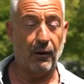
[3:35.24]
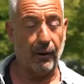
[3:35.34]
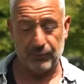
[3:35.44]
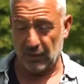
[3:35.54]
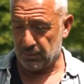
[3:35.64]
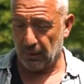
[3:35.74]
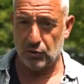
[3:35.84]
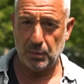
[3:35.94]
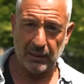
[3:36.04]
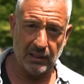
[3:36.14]
Ob das beim
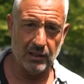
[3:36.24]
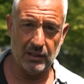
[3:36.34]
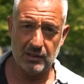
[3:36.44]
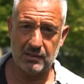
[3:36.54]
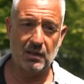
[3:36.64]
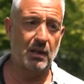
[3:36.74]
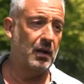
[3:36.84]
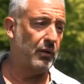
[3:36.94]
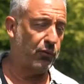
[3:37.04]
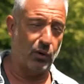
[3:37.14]
Spiel ist,
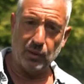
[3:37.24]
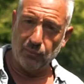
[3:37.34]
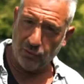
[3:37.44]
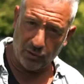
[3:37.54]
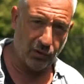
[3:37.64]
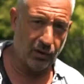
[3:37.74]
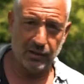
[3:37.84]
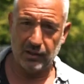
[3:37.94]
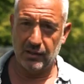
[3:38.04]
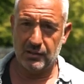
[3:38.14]
vor dem Füttern
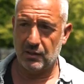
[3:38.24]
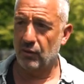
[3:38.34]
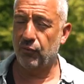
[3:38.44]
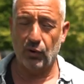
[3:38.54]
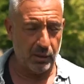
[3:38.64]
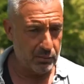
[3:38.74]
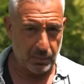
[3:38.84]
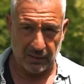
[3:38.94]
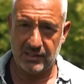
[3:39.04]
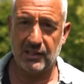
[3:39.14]
ist, vor dem
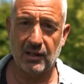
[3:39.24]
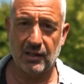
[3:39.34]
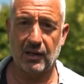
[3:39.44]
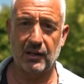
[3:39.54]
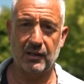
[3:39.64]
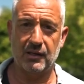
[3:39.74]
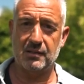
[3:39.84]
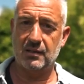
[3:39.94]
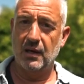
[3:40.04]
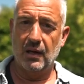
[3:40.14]
Spaziergang
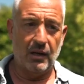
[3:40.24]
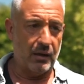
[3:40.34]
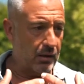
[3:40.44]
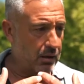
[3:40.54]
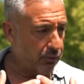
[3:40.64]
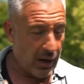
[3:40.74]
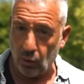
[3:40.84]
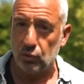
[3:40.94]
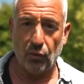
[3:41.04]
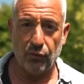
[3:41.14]
ist, äh,
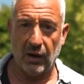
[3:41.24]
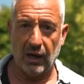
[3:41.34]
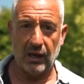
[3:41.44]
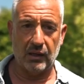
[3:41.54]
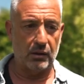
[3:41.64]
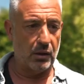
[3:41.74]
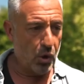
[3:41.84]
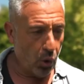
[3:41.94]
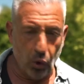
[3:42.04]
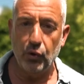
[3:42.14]
Autofahren,
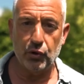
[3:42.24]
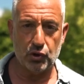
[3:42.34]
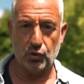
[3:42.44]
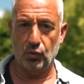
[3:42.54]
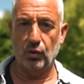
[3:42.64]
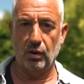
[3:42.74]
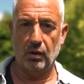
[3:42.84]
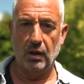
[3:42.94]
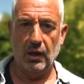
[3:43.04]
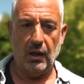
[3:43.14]

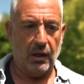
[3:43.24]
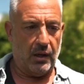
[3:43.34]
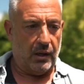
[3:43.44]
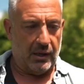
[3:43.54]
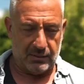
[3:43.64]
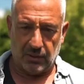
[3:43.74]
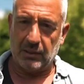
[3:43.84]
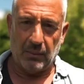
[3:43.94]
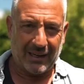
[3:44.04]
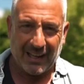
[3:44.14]
Hundeschule. Es wird
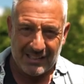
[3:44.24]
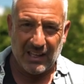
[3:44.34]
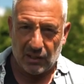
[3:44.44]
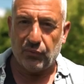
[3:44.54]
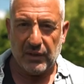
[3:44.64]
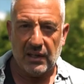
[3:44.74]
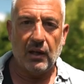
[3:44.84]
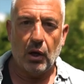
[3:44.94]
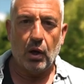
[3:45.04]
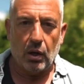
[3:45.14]
immer ganz, ganz viel
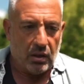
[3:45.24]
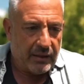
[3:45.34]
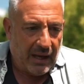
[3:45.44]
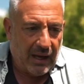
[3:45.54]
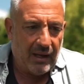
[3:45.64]
ja,